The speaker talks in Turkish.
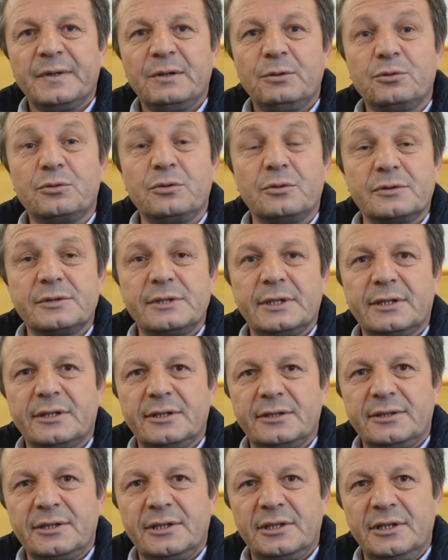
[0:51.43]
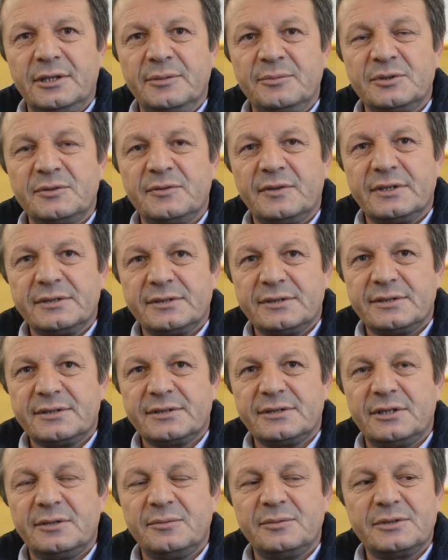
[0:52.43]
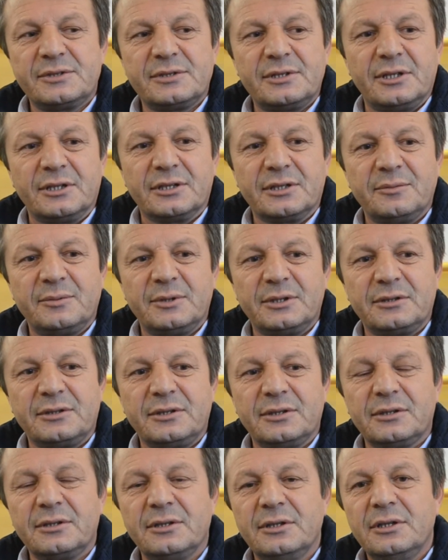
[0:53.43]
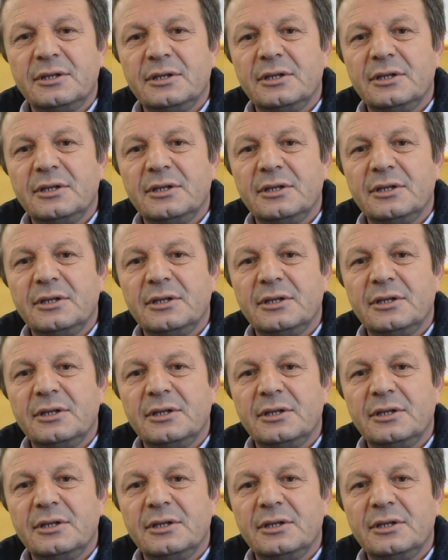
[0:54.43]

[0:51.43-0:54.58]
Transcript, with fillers: Hukuk sekreterlerimiz vasıtasıyla biz takip ettik.